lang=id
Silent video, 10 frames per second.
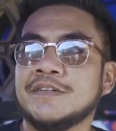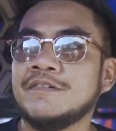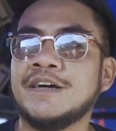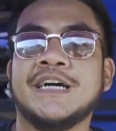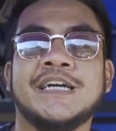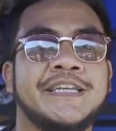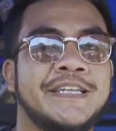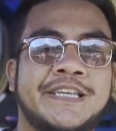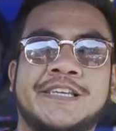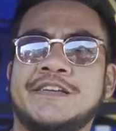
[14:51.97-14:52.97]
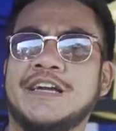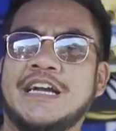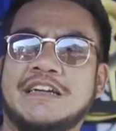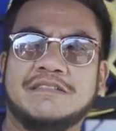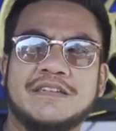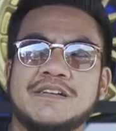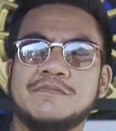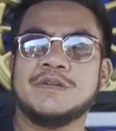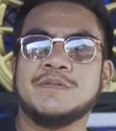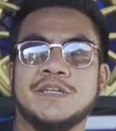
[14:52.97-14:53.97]
Wah, ini
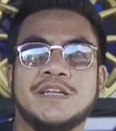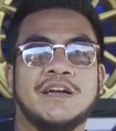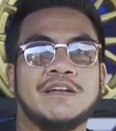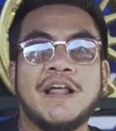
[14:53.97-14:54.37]
benar-benar yang